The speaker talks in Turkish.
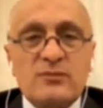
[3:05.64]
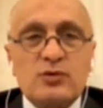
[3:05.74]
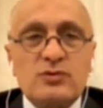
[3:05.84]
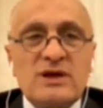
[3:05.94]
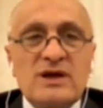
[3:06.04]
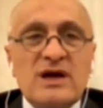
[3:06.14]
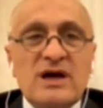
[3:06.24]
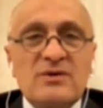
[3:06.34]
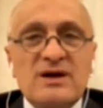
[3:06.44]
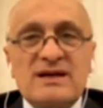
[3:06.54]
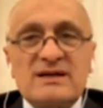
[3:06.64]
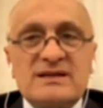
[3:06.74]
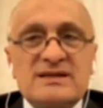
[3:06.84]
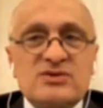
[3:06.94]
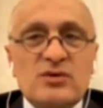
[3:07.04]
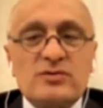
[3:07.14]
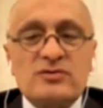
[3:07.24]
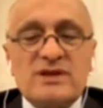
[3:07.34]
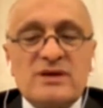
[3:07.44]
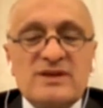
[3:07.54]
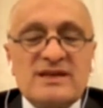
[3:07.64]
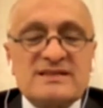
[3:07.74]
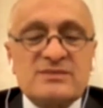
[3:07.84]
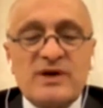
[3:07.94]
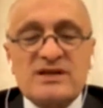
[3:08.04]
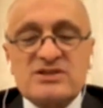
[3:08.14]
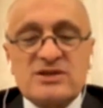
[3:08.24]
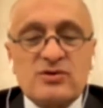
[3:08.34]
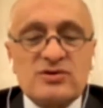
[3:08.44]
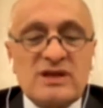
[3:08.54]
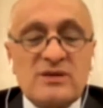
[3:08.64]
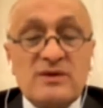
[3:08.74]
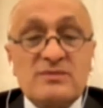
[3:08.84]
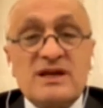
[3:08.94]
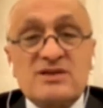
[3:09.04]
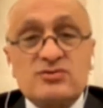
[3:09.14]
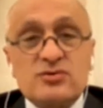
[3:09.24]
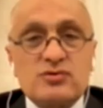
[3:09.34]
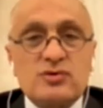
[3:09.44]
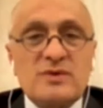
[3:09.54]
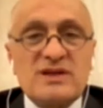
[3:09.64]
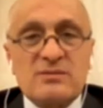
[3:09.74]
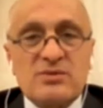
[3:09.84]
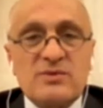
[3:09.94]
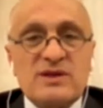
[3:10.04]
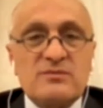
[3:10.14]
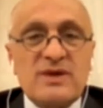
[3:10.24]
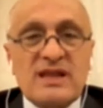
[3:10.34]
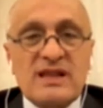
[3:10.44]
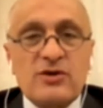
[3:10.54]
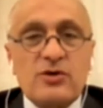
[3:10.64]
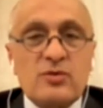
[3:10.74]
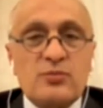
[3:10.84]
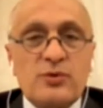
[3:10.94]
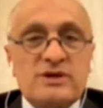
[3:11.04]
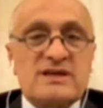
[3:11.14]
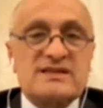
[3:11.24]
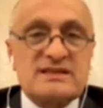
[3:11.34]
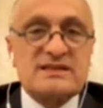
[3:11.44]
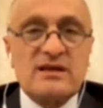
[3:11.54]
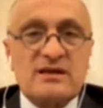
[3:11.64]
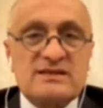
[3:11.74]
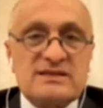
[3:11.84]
memnun. Ama kriz olduğunda biraz siparişleri öteleme, biraz durdurma gibi bir bekle gör politikası da